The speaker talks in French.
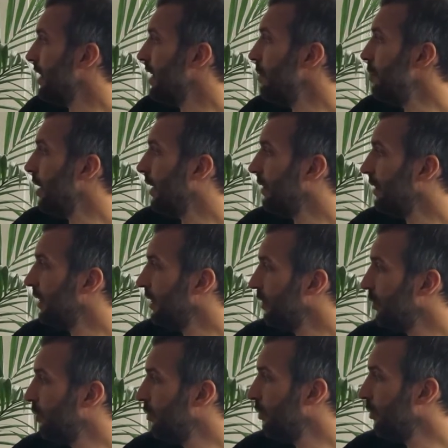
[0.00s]
déplacer
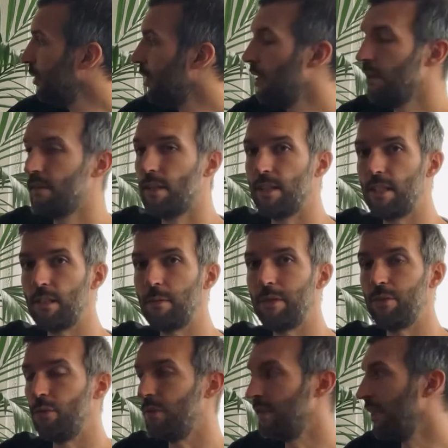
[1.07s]
sur cette
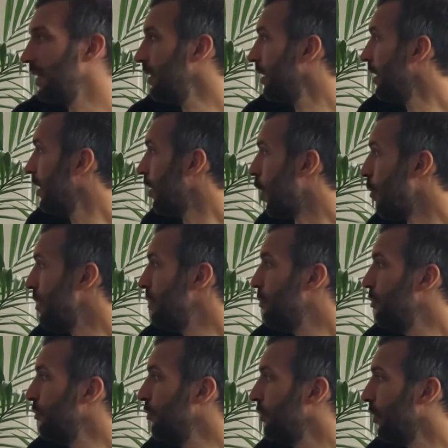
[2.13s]
espèce de scène, en mettre
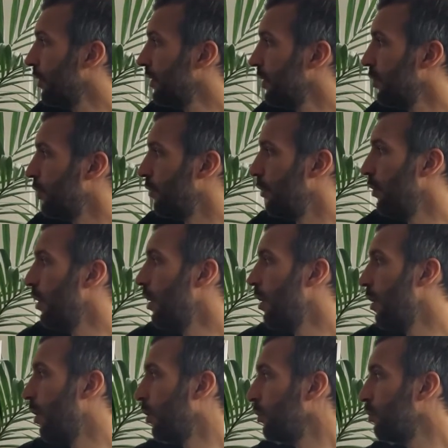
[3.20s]
plusieurs si je veux,
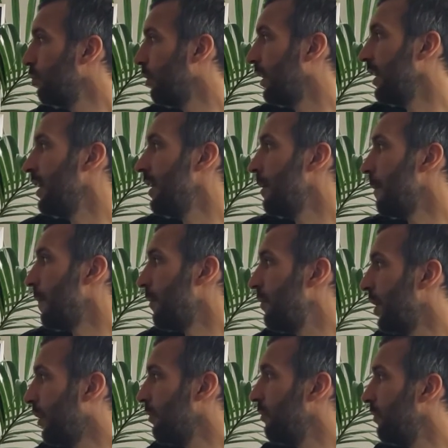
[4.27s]
entourer,
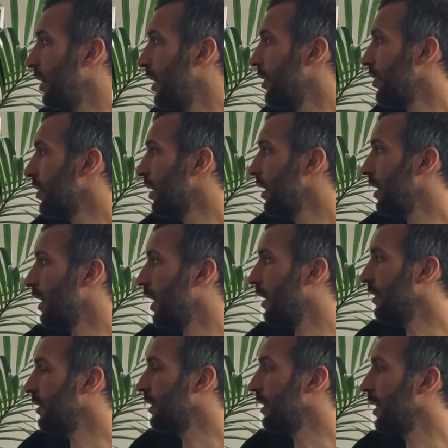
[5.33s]
faire une flèche,
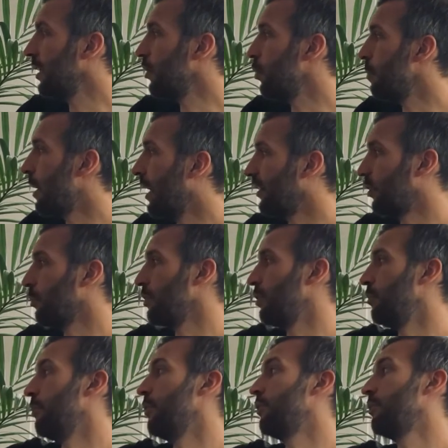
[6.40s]
indiquer que par exemple j'ai
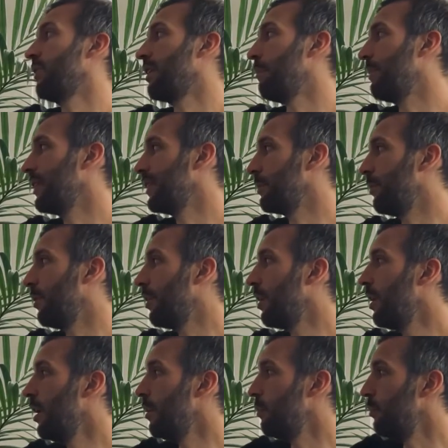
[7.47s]
besoin d'un passeport
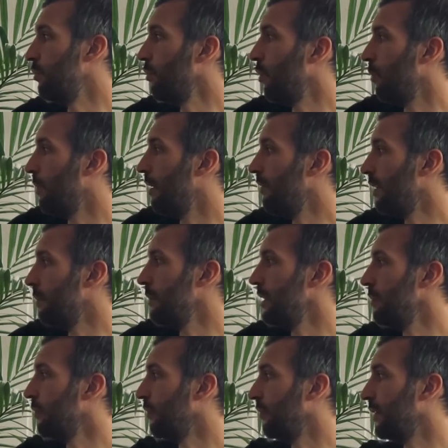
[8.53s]
pour ma femme
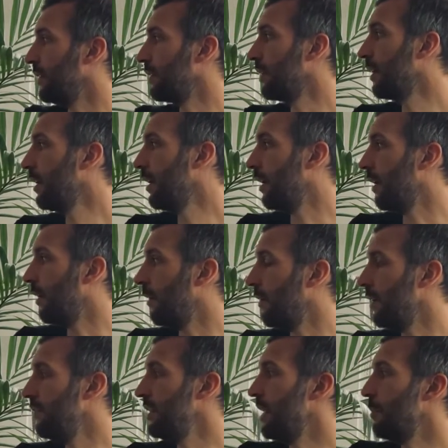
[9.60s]
et mon fils. Euh,
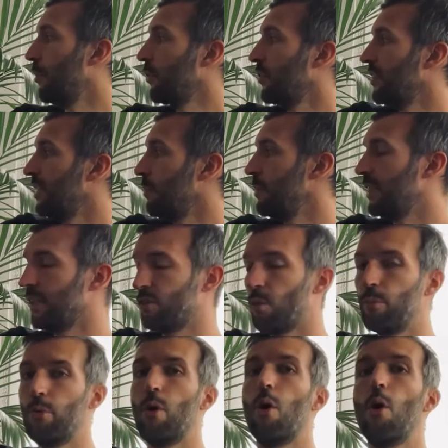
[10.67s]
évidemment, dans cette application, on
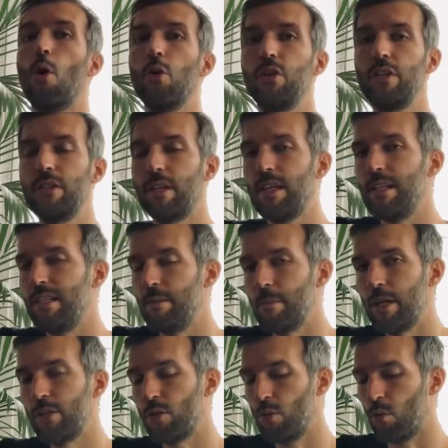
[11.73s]
peut enregistrer les
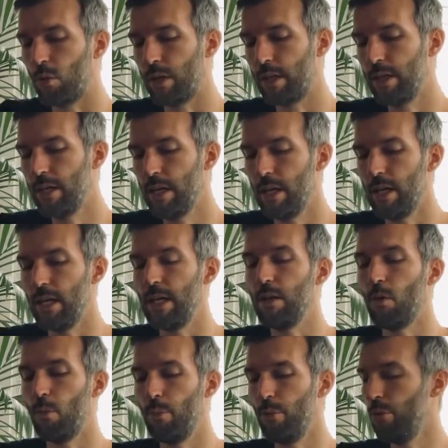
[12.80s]
images que l'on crée et
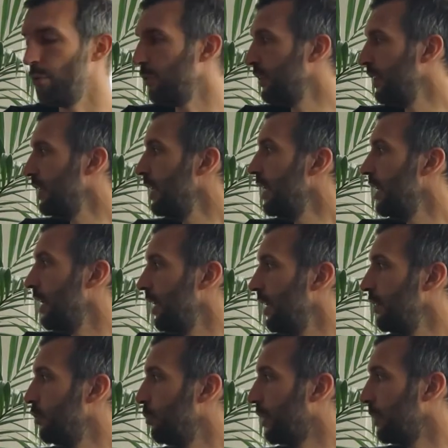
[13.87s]
on peut aussi
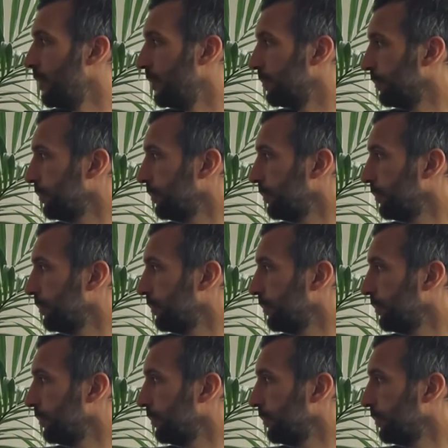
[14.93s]
les supprimer.